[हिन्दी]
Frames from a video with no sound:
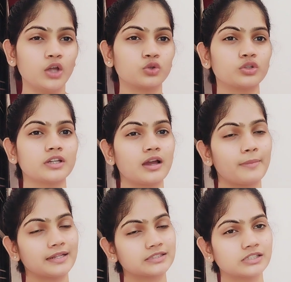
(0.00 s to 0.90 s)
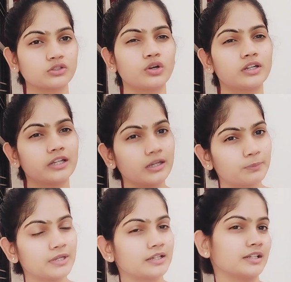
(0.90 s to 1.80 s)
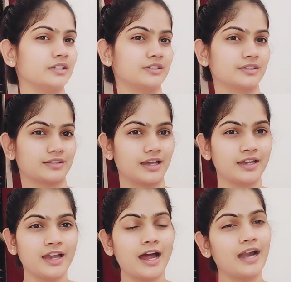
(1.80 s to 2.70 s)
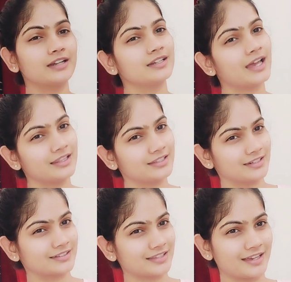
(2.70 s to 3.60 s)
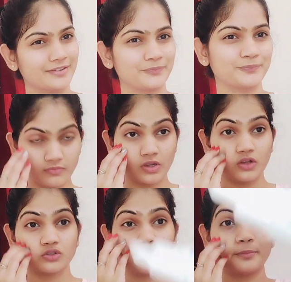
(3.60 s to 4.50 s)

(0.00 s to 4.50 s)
तो ये हमारी स्किन को डीपली क्लीन करता है एंड हेल्दी रखता है सो so,